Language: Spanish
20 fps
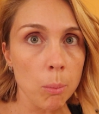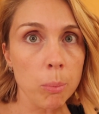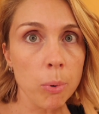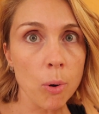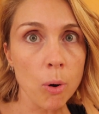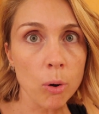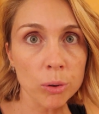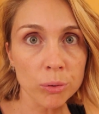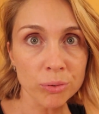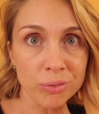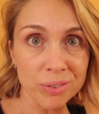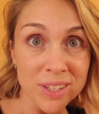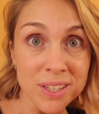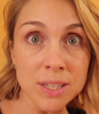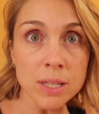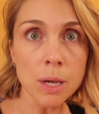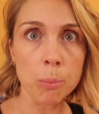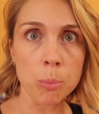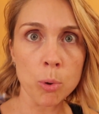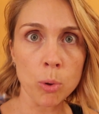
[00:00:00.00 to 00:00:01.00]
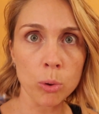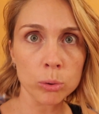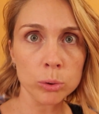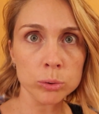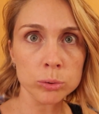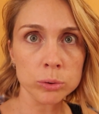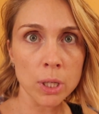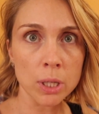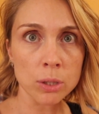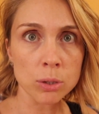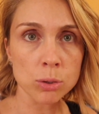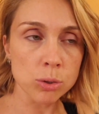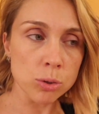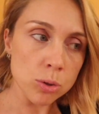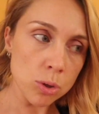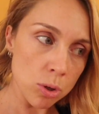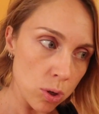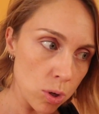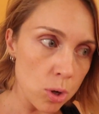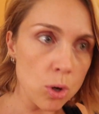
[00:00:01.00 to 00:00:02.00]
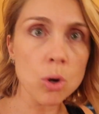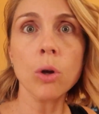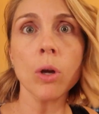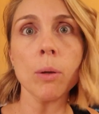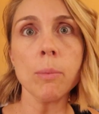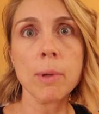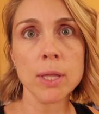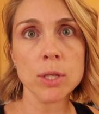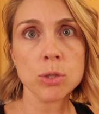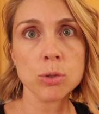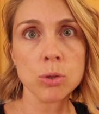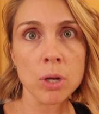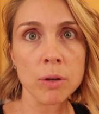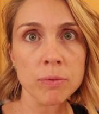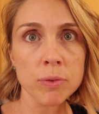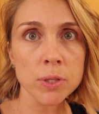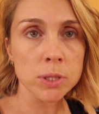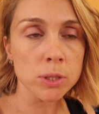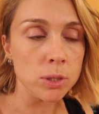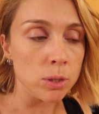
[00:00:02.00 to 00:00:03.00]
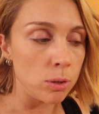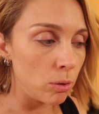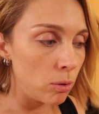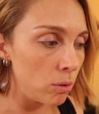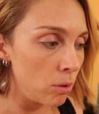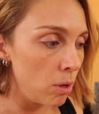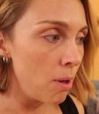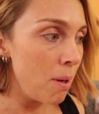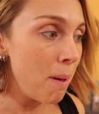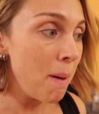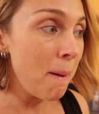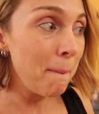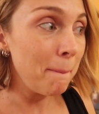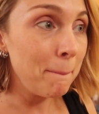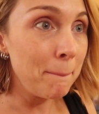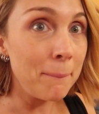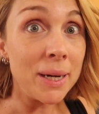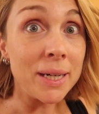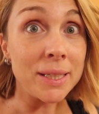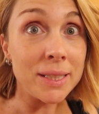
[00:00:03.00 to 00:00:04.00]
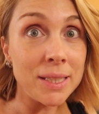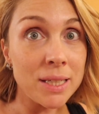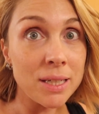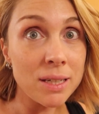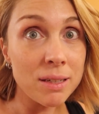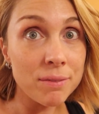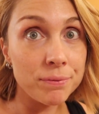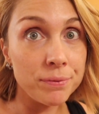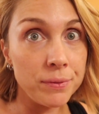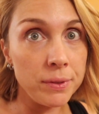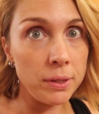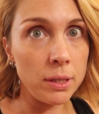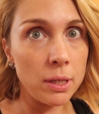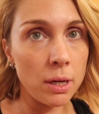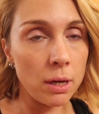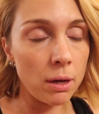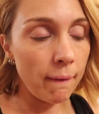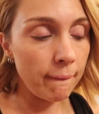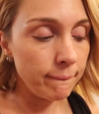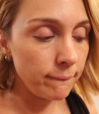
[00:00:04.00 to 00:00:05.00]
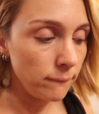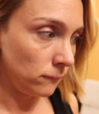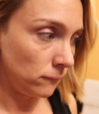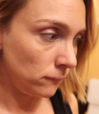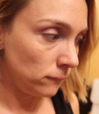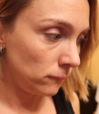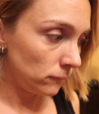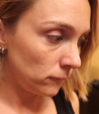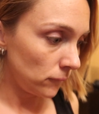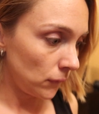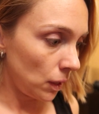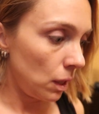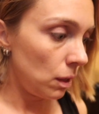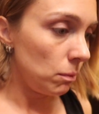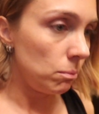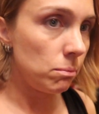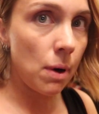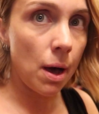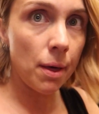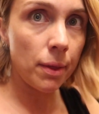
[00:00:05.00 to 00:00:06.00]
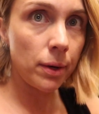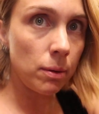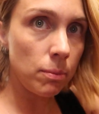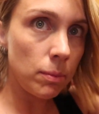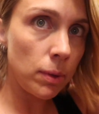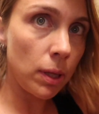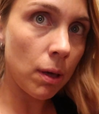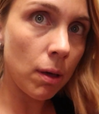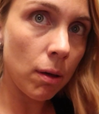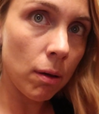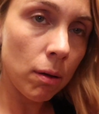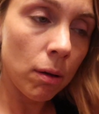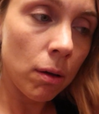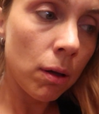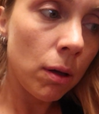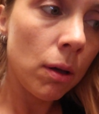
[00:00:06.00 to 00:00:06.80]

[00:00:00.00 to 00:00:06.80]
Por fin ya puedo contaros lo que me ha dicho la fisio. Vaya día. Madre mía,